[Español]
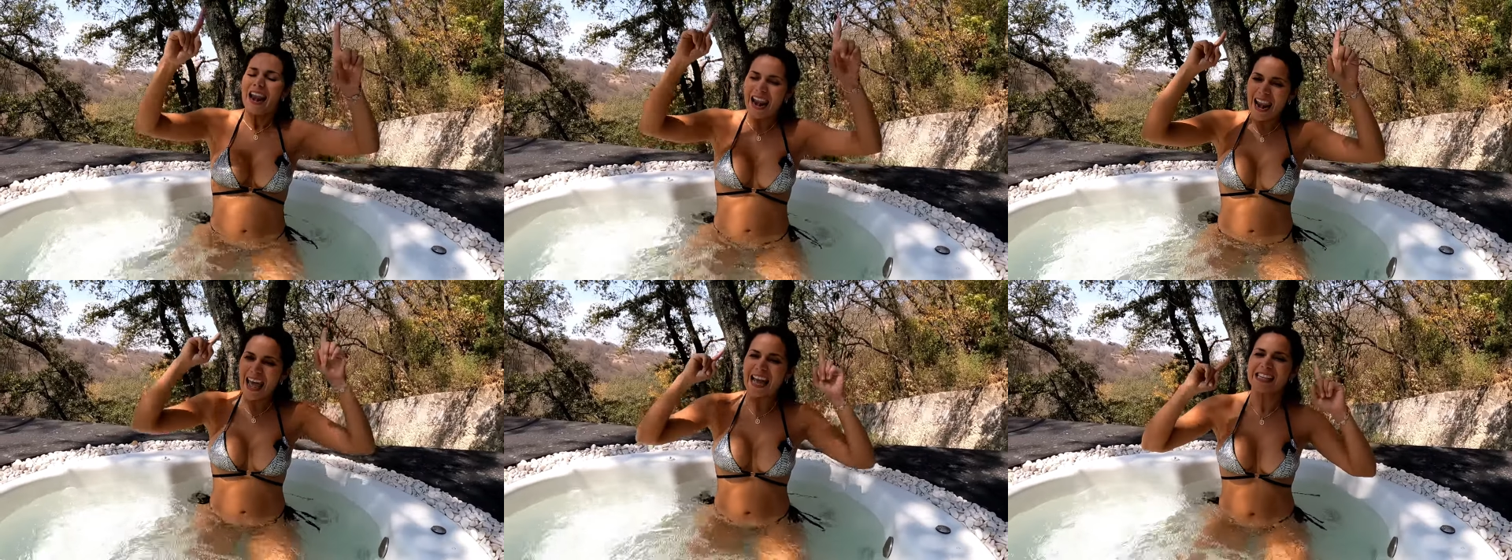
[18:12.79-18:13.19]

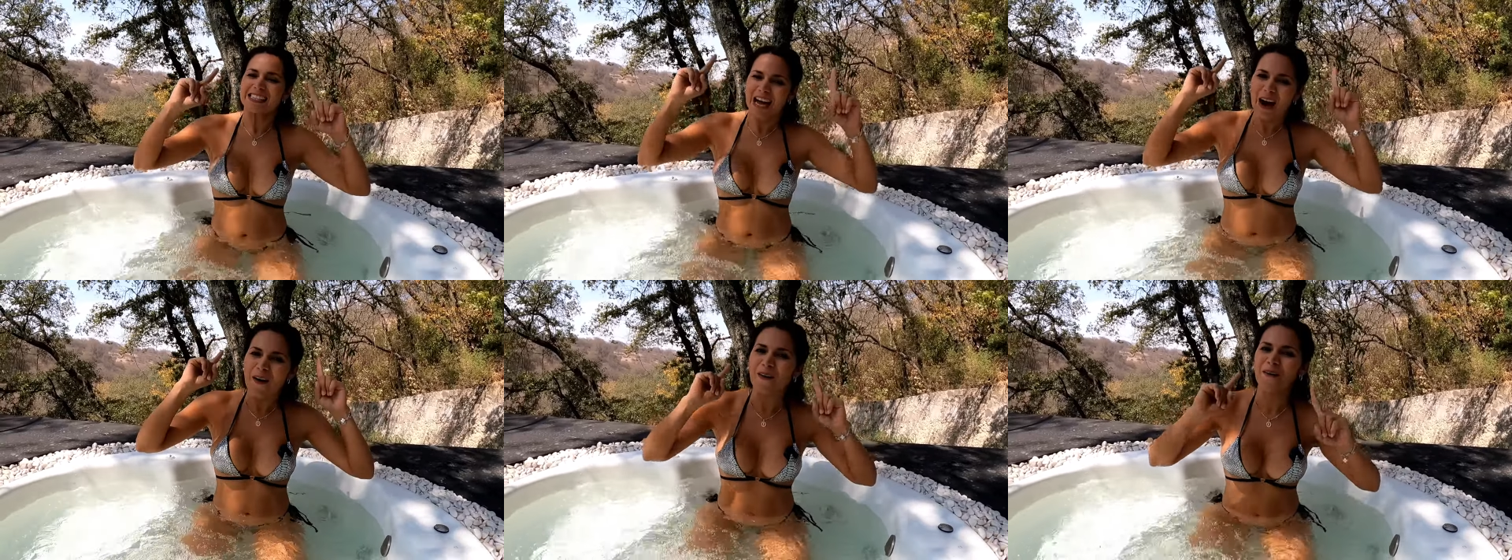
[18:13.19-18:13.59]

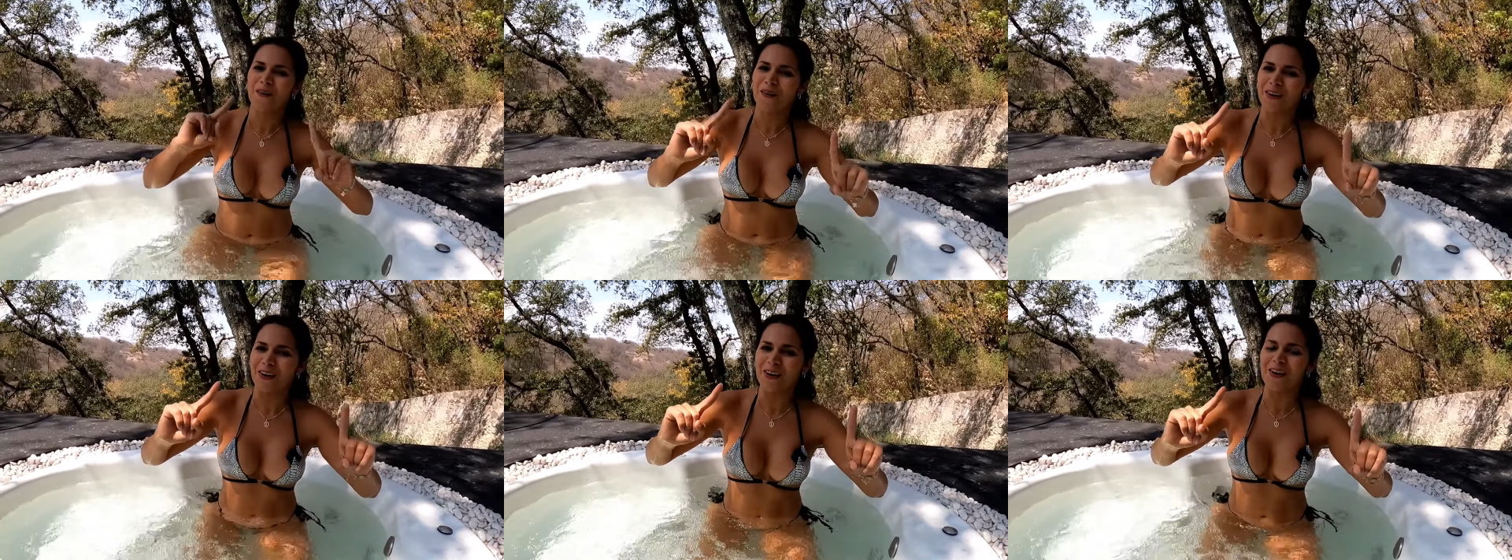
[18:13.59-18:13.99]
les
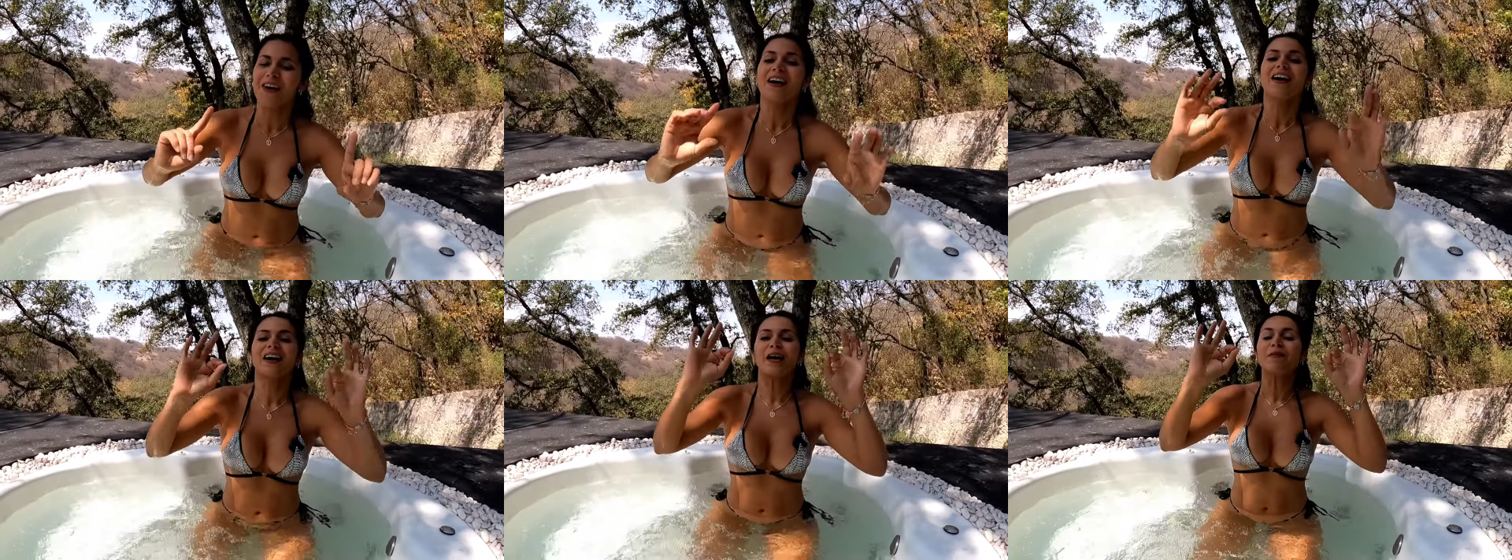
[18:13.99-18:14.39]
auguro
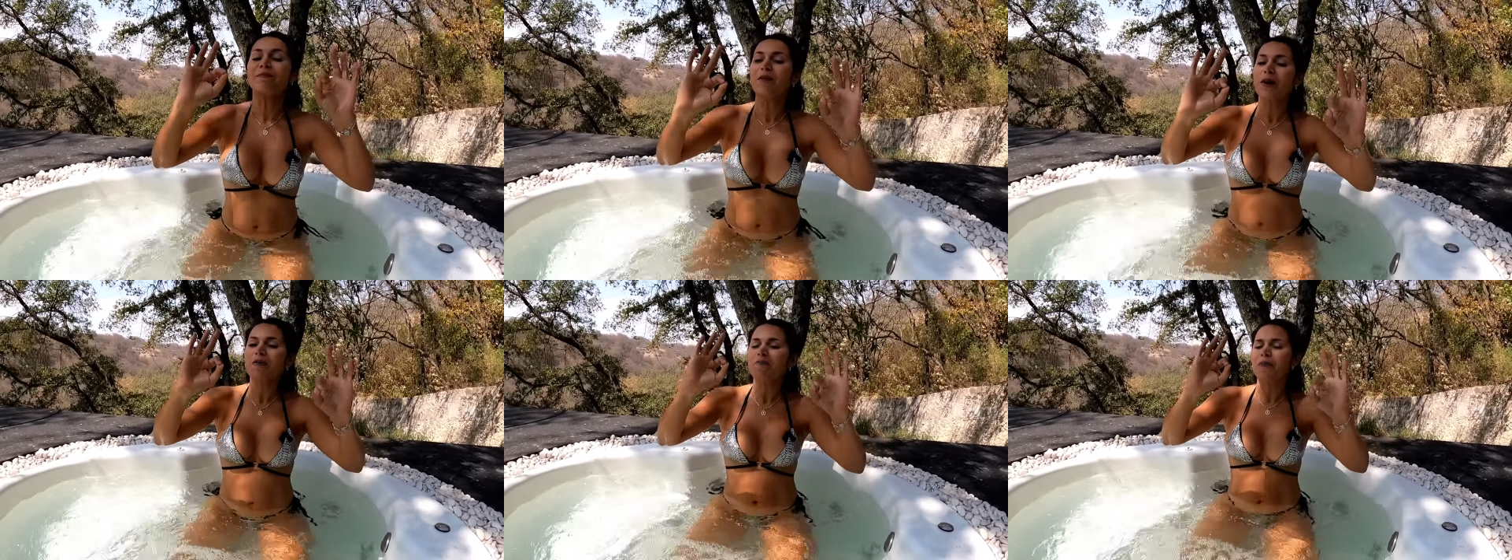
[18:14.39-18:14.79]
que
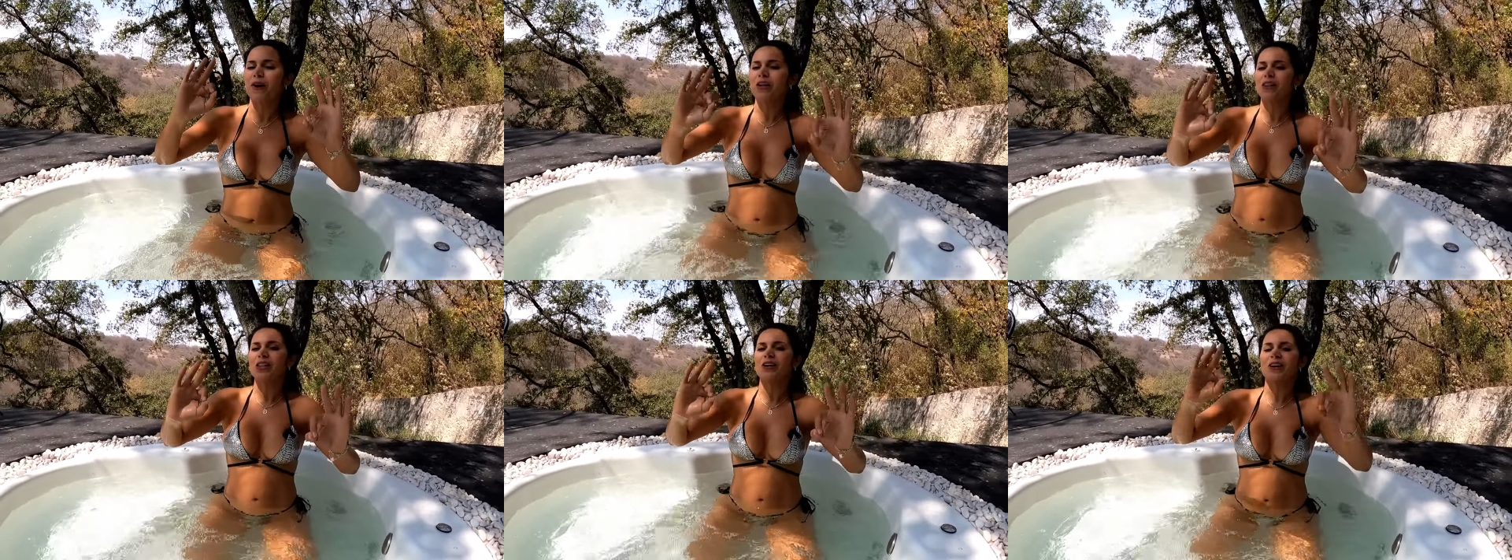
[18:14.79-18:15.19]
muy
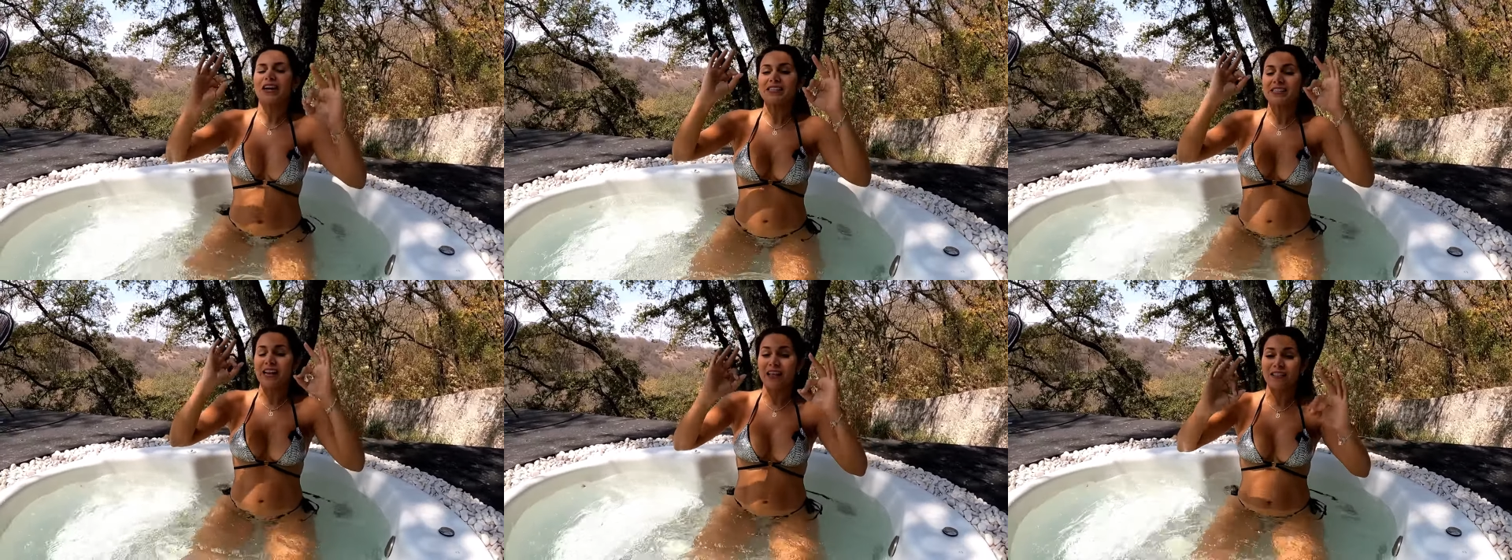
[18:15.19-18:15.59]
pronto
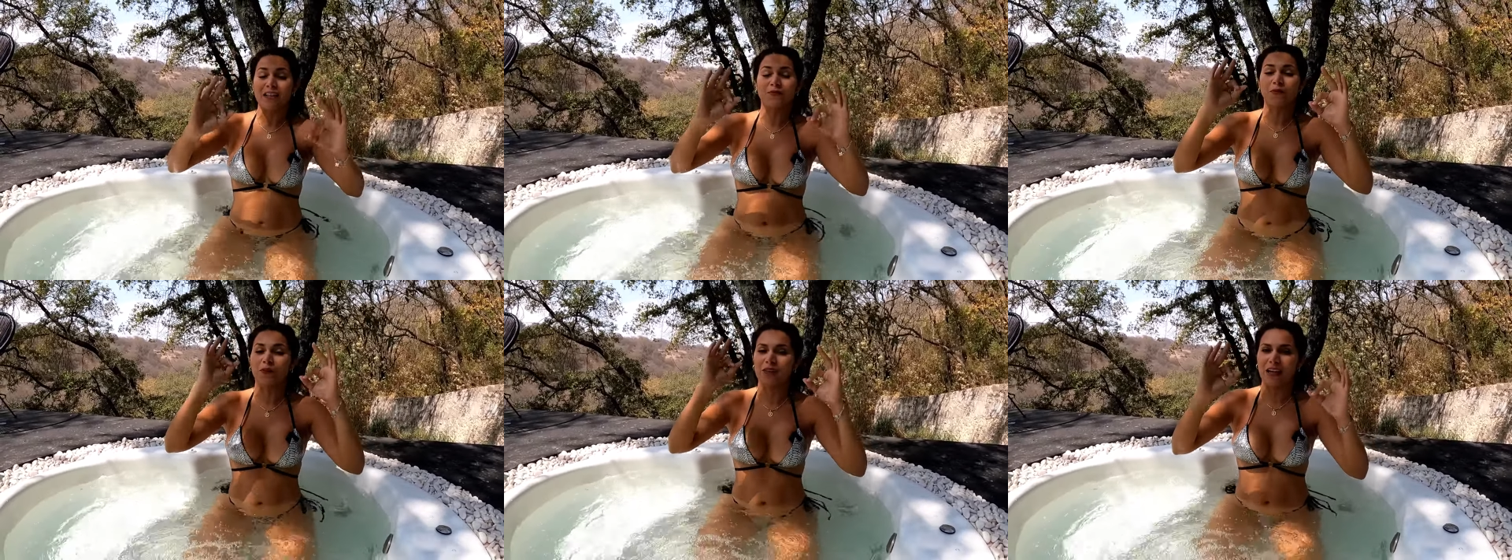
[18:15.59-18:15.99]
estarán
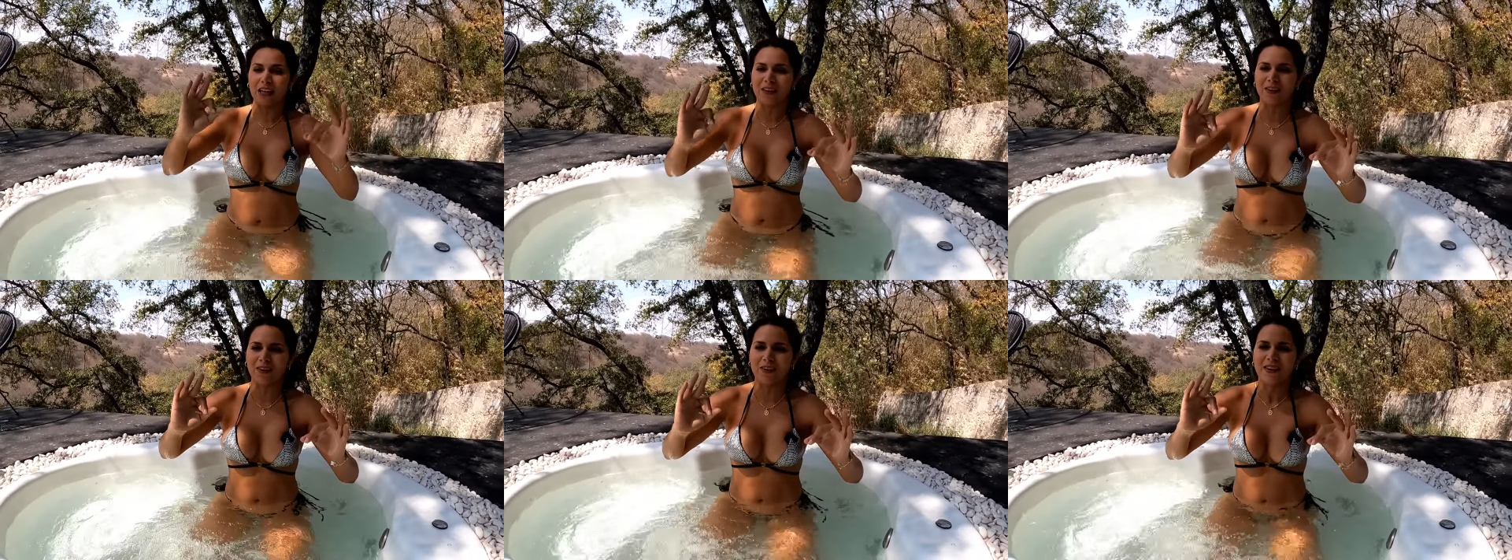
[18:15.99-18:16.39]

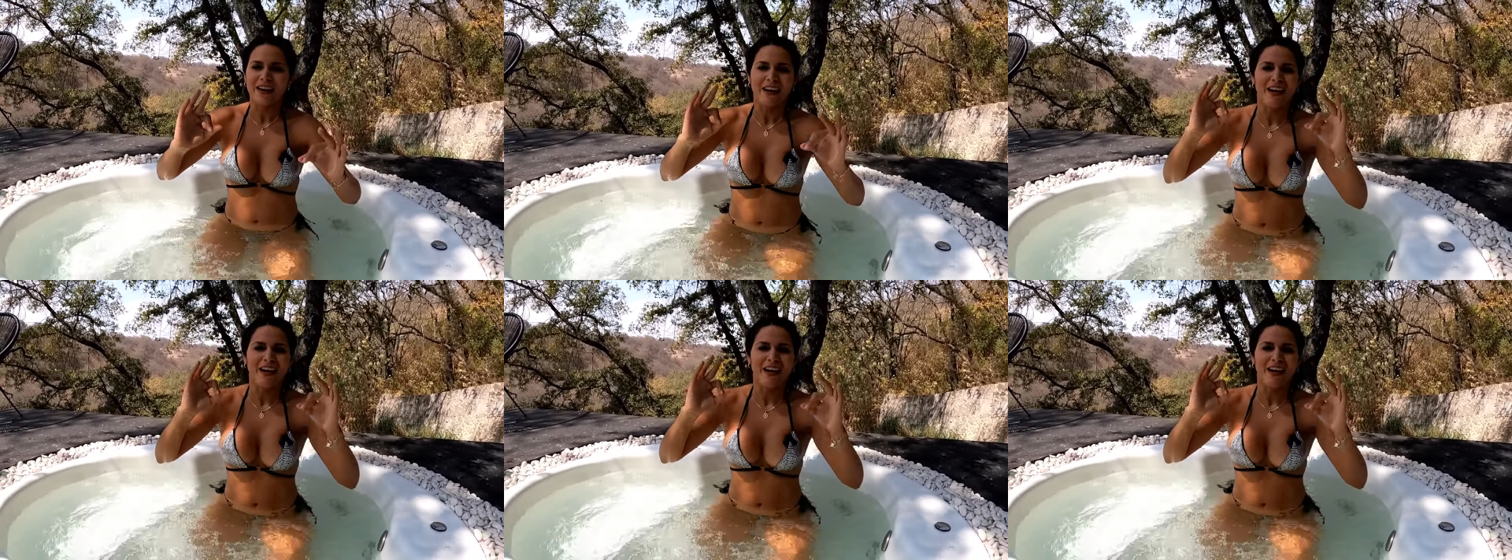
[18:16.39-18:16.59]
disfrutando